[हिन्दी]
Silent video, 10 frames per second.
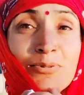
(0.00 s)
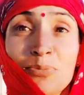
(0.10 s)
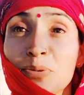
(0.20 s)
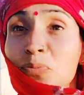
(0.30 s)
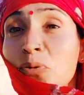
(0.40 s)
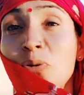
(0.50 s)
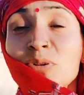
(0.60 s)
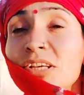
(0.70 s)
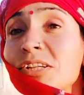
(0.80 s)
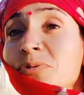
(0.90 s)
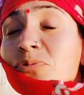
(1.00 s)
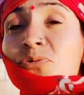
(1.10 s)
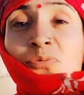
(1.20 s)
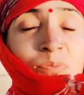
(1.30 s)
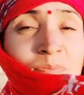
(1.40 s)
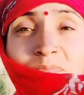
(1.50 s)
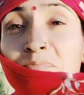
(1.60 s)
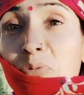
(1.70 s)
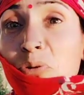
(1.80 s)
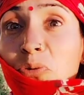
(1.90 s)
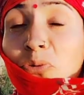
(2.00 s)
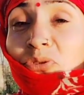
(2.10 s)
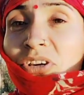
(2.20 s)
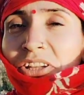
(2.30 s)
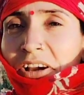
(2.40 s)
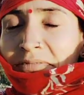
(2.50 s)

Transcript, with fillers: मैं बहुत ज़्यादा खुश हूँ बहुत ज़्यादा